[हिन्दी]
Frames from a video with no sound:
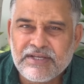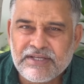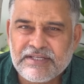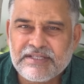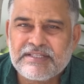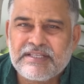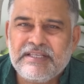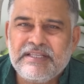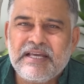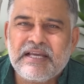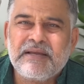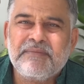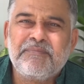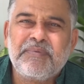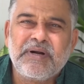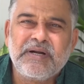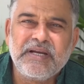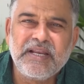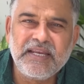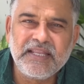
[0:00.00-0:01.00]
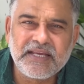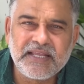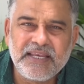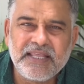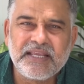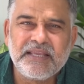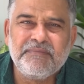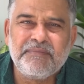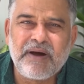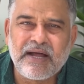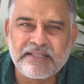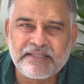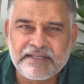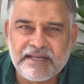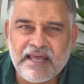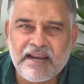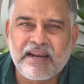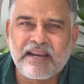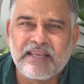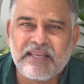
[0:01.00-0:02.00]
इसलिए कि पढ़ने लिखने की बात
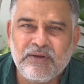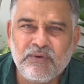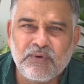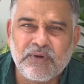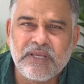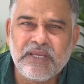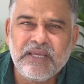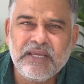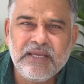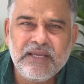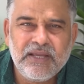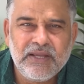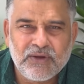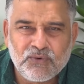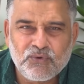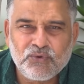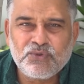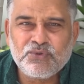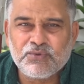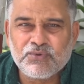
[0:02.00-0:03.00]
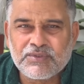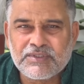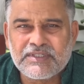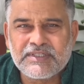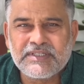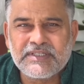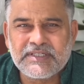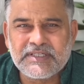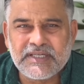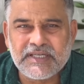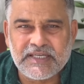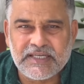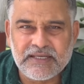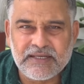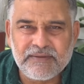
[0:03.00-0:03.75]
कर रही होगी कुछ उसकी